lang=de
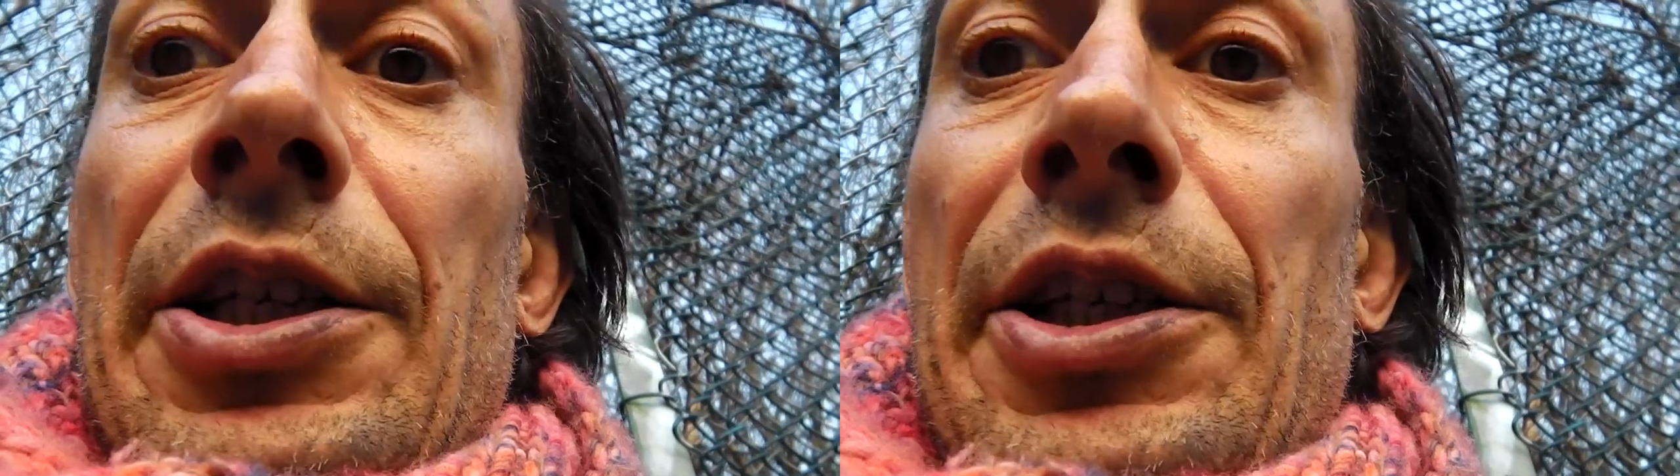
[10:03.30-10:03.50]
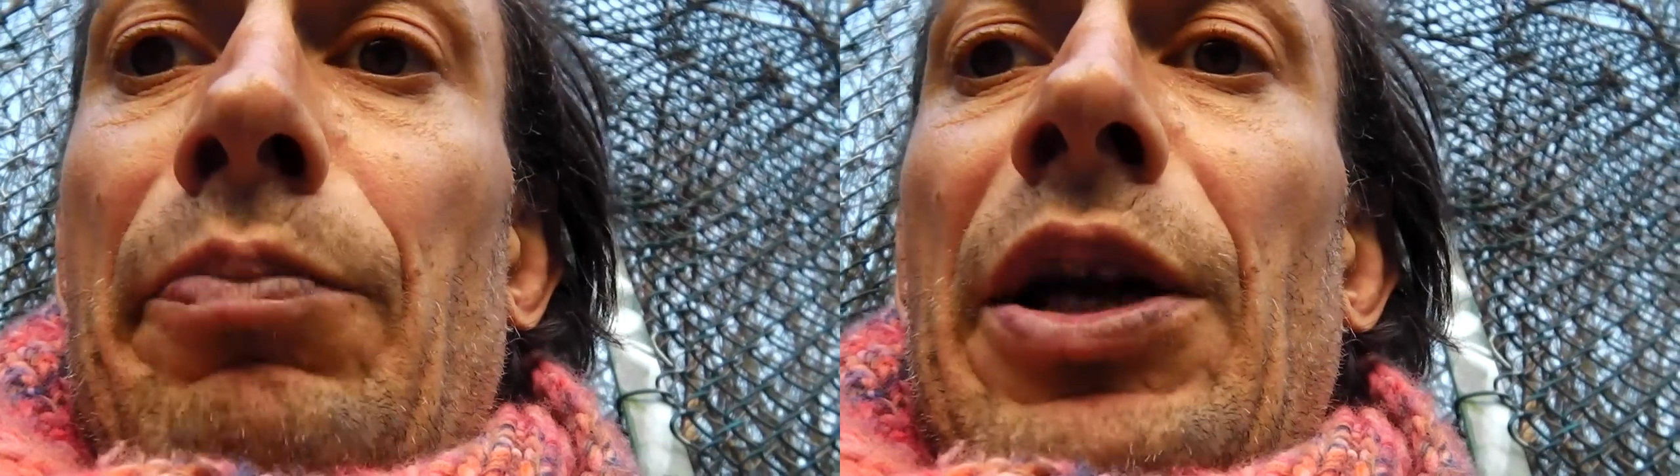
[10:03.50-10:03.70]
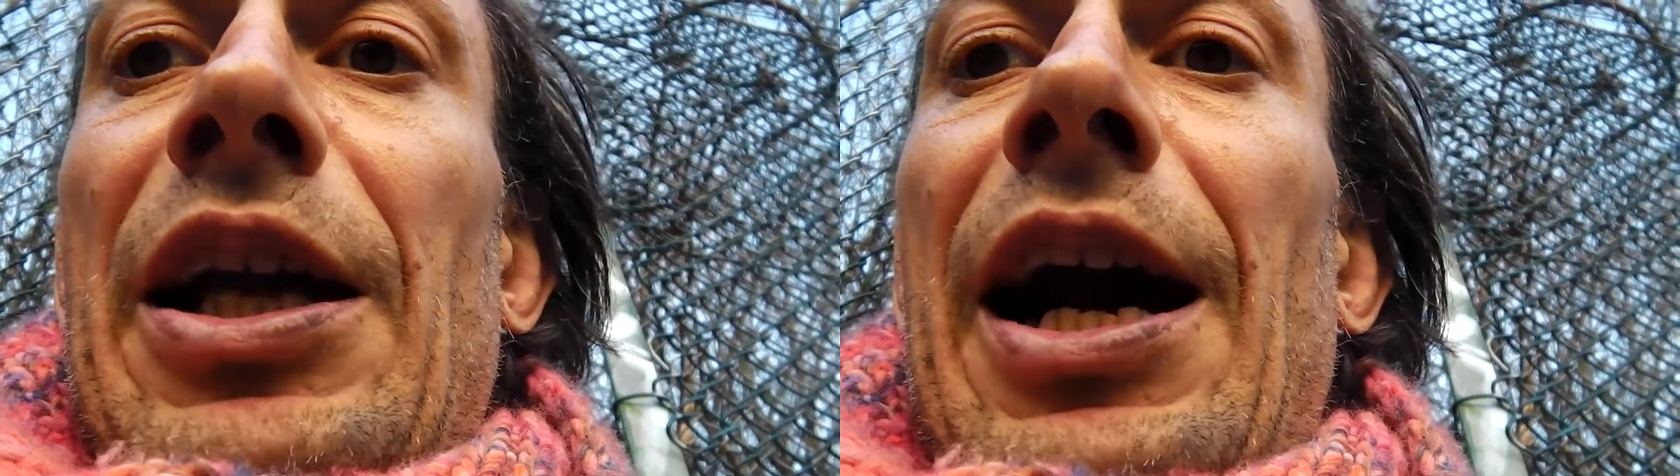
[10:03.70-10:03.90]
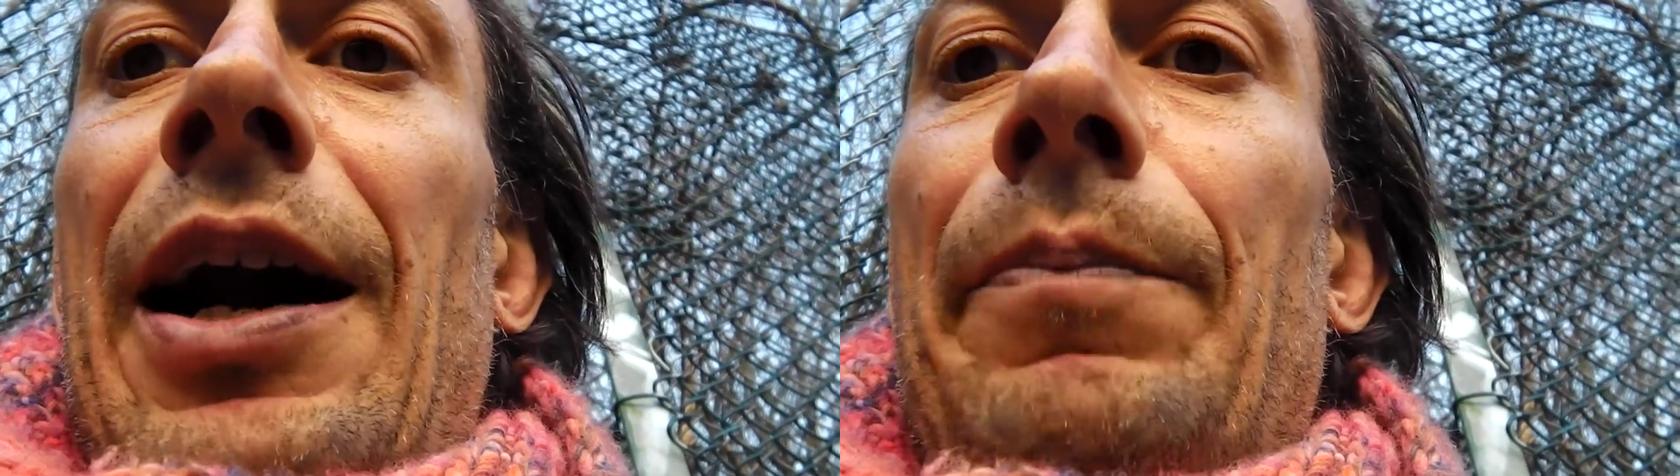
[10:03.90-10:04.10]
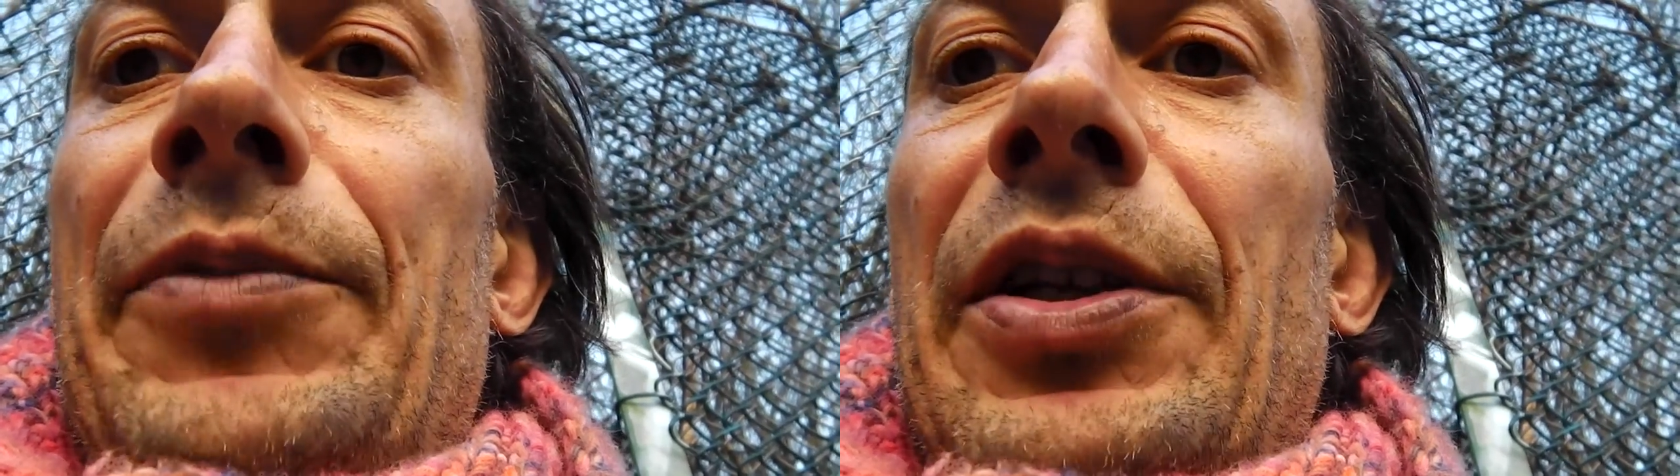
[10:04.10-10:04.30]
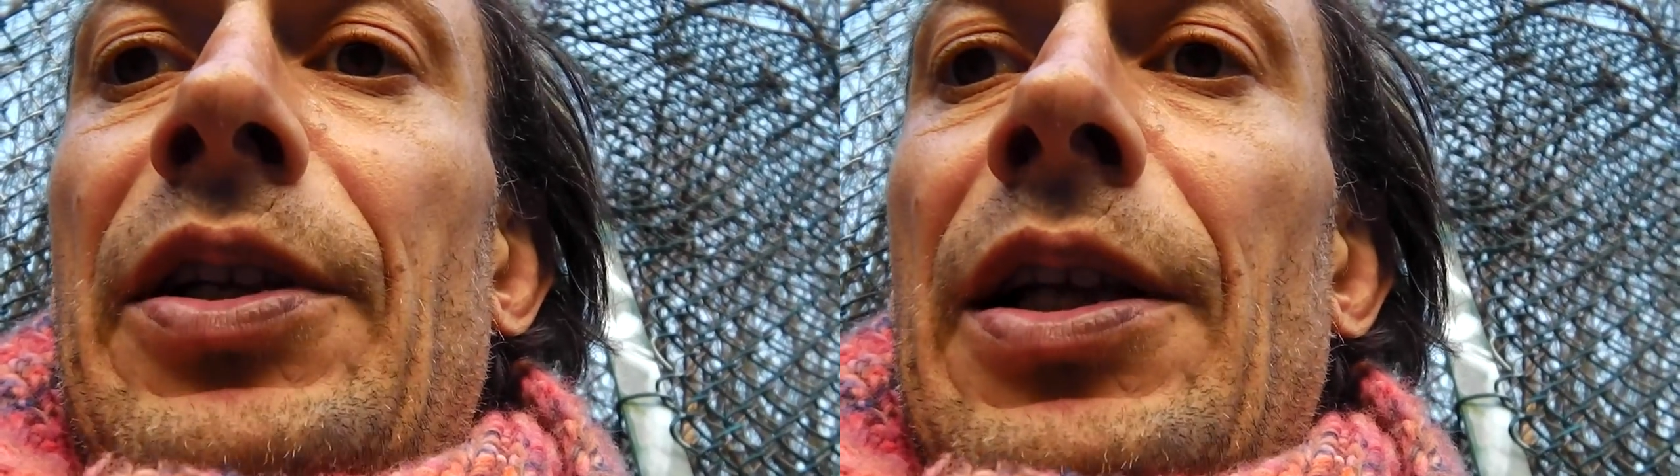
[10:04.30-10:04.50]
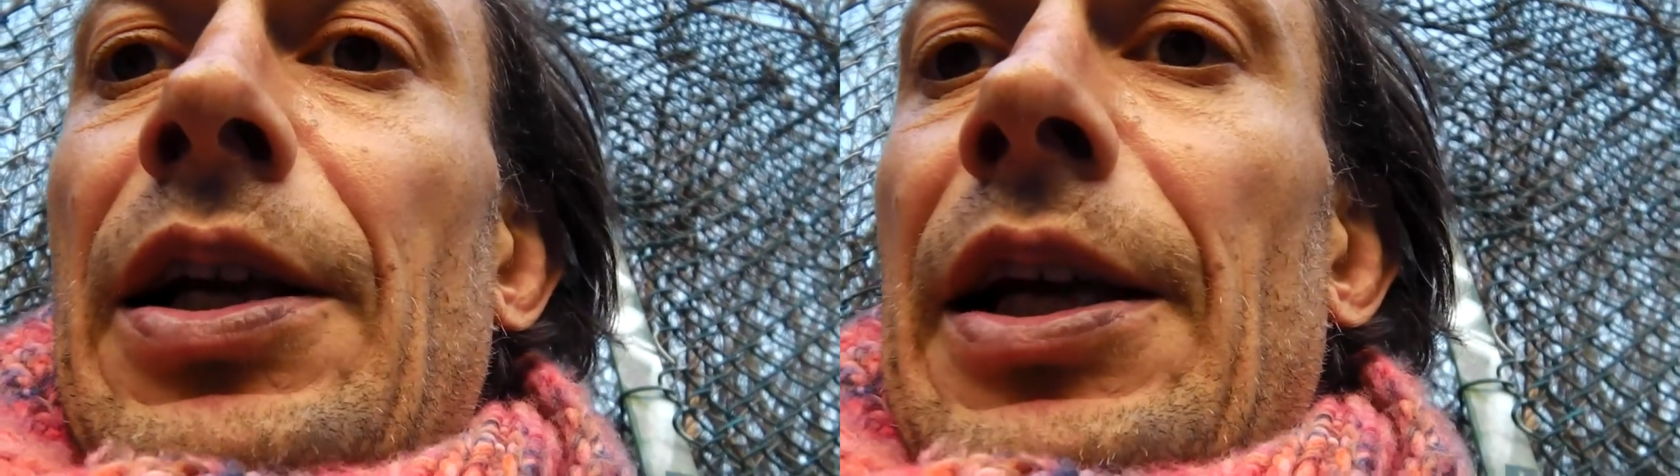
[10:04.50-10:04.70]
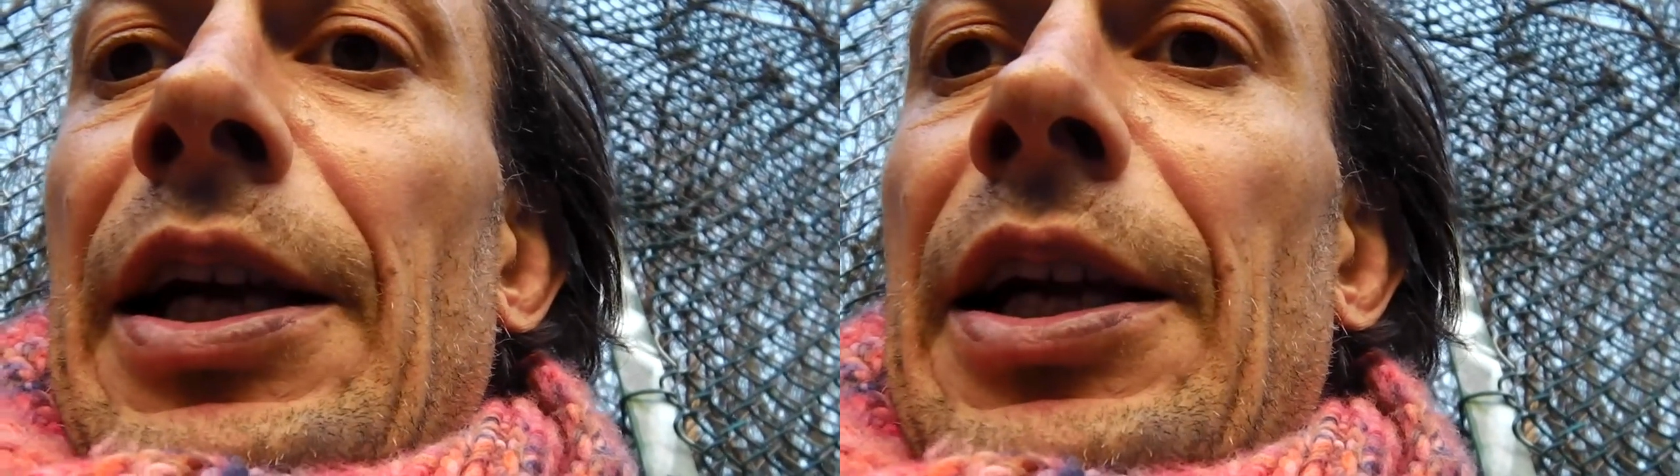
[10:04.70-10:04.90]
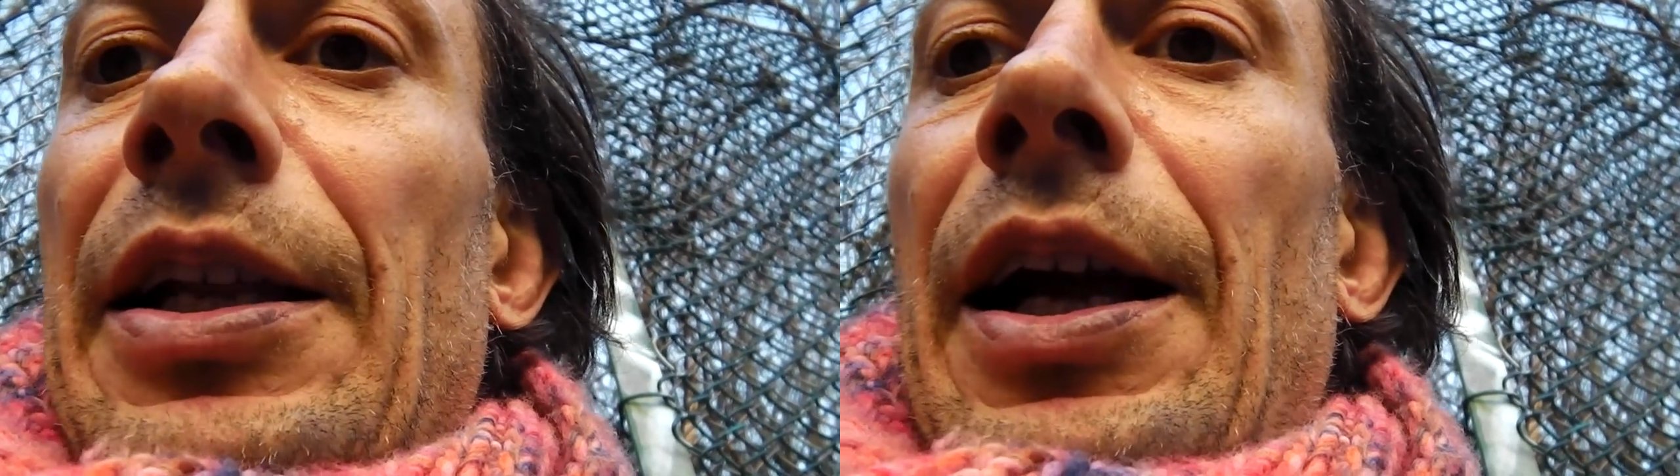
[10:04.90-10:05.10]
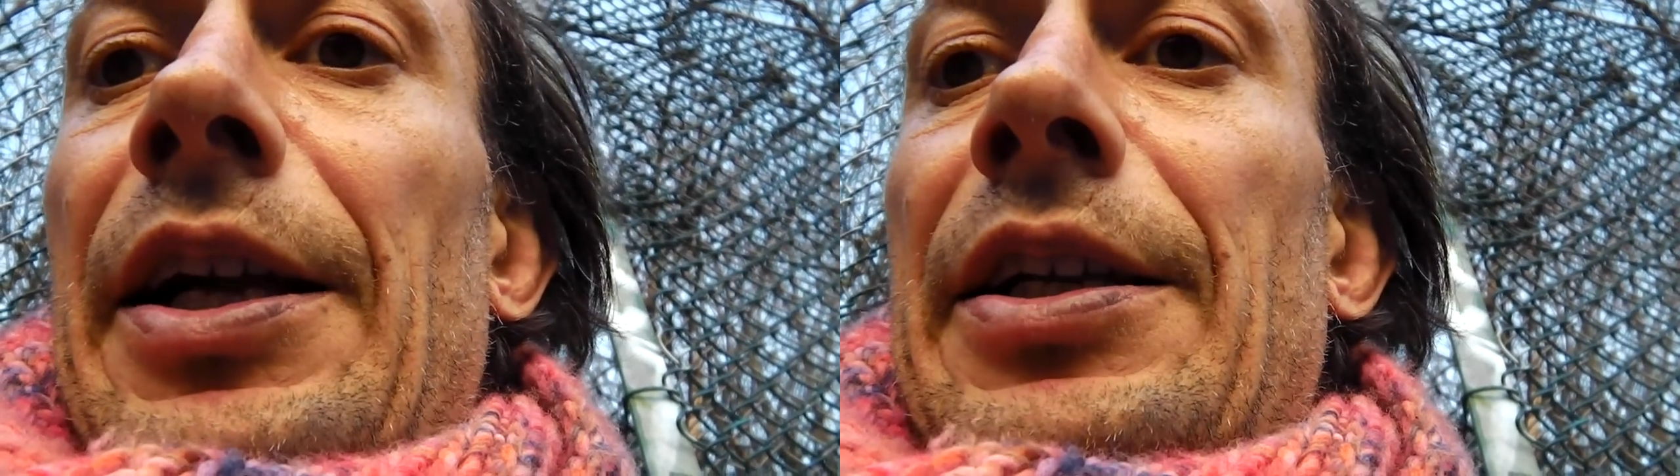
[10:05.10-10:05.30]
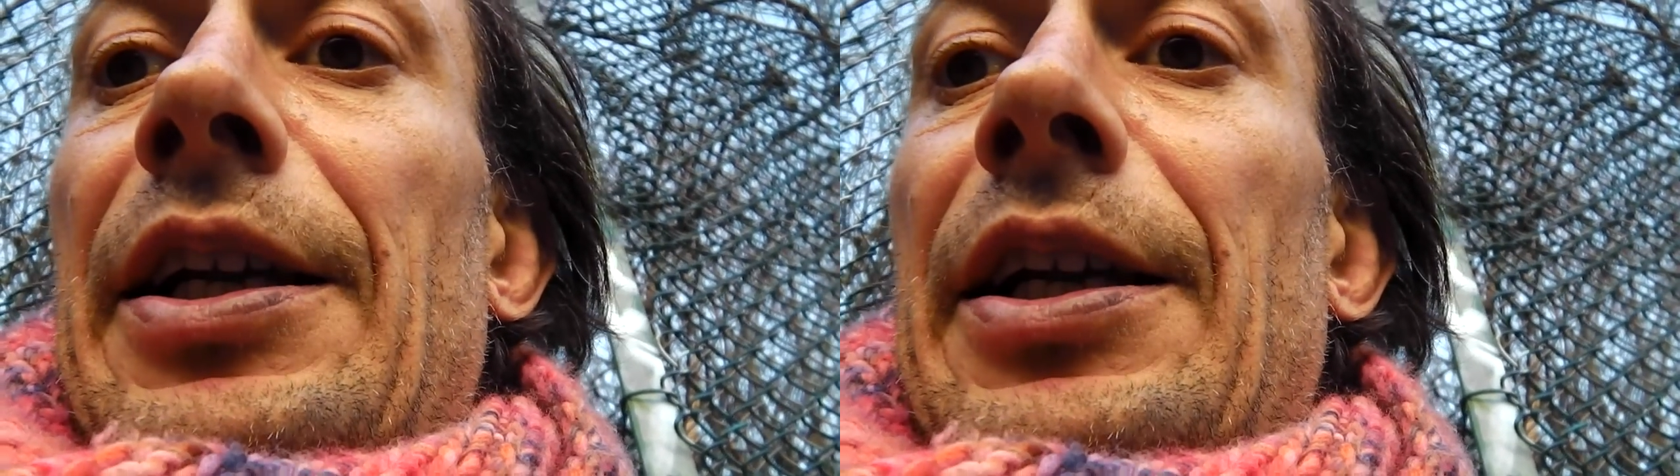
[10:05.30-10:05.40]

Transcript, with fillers: die Begabten in einer